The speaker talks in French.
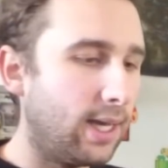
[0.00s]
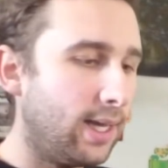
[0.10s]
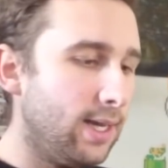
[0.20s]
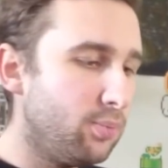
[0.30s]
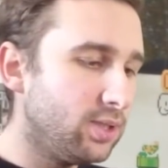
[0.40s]

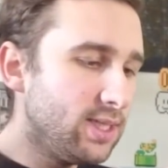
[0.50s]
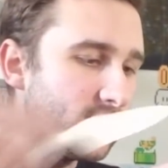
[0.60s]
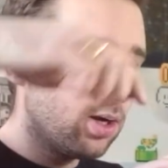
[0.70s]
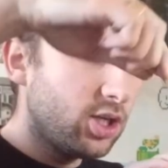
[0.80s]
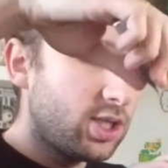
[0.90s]
euh, les petits
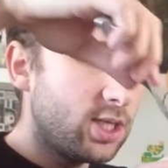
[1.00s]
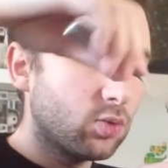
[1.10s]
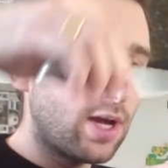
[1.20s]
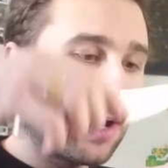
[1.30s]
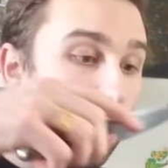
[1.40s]
scotch qui
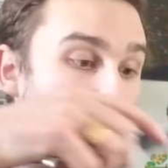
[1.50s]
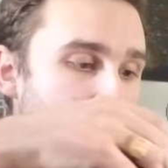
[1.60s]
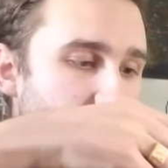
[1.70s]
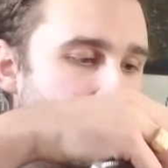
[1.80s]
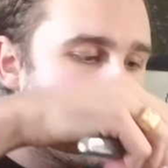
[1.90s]
sont là. Alors
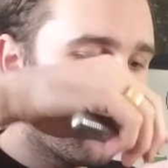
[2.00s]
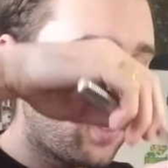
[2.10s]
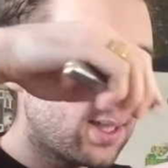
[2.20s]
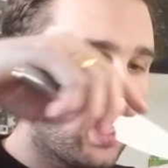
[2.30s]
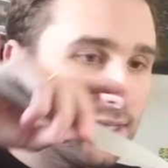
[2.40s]
moi ce que j'aime bien
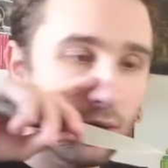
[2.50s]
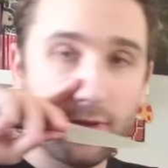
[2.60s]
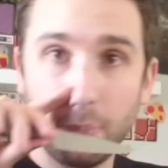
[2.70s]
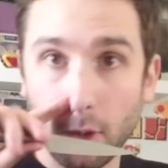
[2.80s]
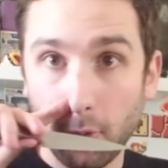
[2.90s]
faire c'est les
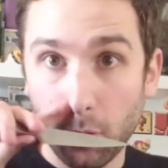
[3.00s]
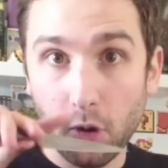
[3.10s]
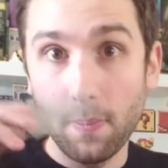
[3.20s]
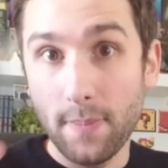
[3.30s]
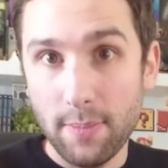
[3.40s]
enlever
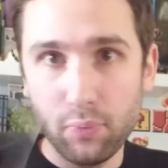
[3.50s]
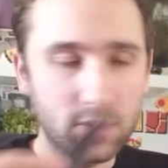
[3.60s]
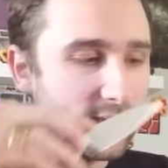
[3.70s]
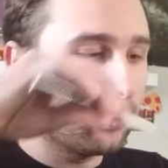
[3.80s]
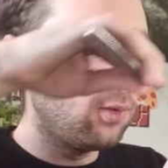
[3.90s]
proprement mais
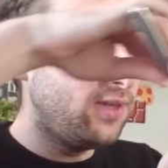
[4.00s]
pour cette